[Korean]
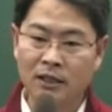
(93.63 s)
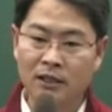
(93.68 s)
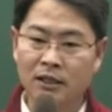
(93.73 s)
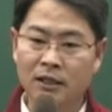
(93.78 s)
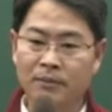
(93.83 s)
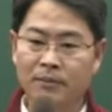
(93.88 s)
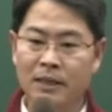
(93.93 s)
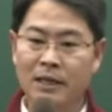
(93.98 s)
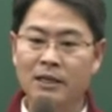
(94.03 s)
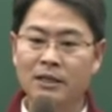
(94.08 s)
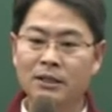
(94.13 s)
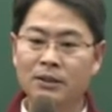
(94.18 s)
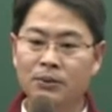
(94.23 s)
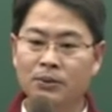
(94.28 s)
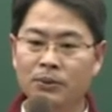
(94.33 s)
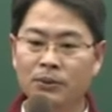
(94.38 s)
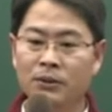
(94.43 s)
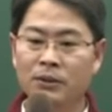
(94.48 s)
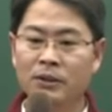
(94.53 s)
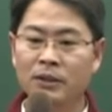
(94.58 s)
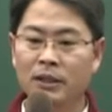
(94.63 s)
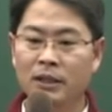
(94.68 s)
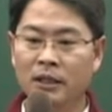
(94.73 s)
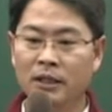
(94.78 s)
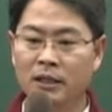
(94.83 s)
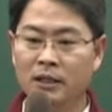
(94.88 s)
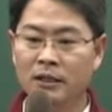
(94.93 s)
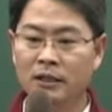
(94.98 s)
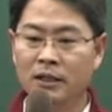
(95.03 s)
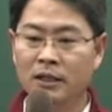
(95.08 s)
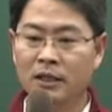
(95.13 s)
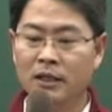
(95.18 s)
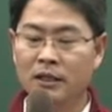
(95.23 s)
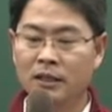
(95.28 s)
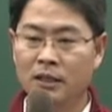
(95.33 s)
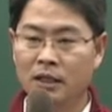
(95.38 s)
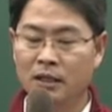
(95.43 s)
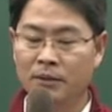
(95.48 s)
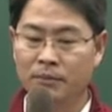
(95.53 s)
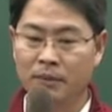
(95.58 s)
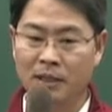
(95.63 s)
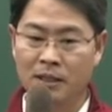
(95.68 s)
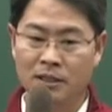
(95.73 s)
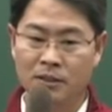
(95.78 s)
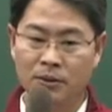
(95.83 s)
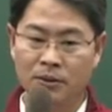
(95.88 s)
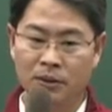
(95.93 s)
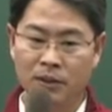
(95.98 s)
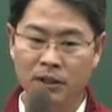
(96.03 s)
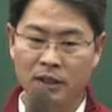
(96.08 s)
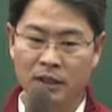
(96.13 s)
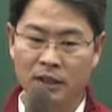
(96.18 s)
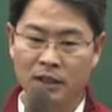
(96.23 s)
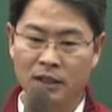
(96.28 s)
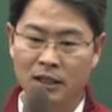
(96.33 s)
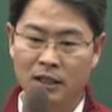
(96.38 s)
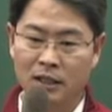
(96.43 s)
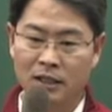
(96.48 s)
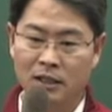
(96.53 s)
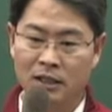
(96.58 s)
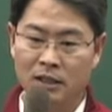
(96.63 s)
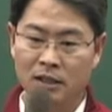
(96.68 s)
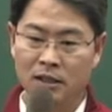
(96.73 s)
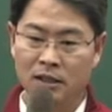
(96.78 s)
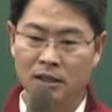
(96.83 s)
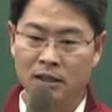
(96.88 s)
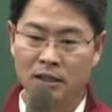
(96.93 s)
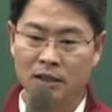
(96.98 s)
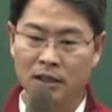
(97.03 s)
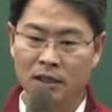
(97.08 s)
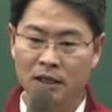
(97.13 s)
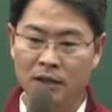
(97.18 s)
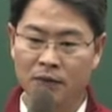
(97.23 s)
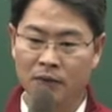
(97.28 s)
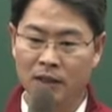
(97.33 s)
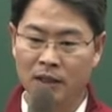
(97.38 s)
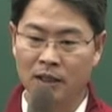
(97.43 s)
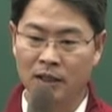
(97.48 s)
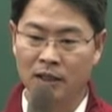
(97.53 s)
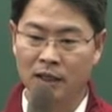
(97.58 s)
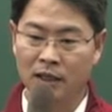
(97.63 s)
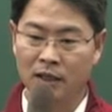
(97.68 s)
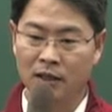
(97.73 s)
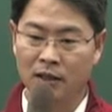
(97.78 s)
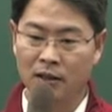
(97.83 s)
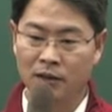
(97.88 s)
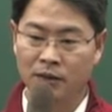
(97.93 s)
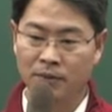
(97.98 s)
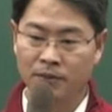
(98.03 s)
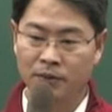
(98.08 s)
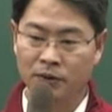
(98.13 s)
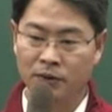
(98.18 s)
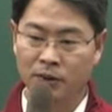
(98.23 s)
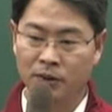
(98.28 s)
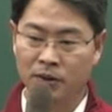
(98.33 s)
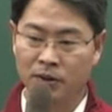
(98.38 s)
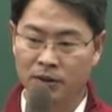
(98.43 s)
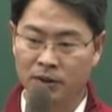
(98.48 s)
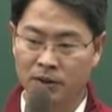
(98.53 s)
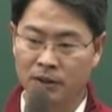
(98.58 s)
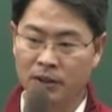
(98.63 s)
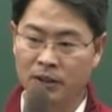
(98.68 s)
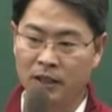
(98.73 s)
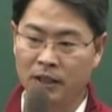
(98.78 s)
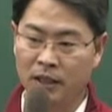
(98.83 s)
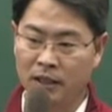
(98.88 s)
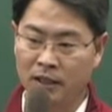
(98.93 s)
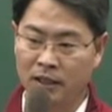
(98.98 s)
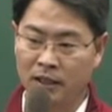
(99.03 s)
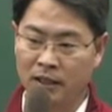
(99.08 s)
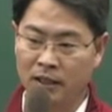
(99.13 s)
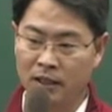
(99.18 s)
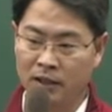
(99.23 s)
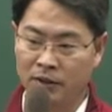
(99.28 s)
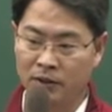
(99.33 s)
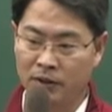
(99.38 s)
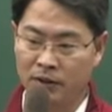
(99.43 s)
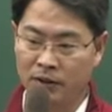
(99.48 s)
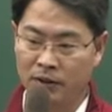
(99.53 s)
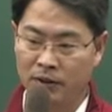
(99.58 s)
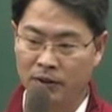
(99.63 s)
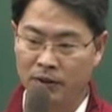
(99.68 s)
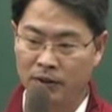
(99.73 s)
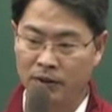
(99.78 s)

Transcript: 자, 말소등기는, 자, 말소등기는 실체 관계가 없어졌을 때 행하는 거죠.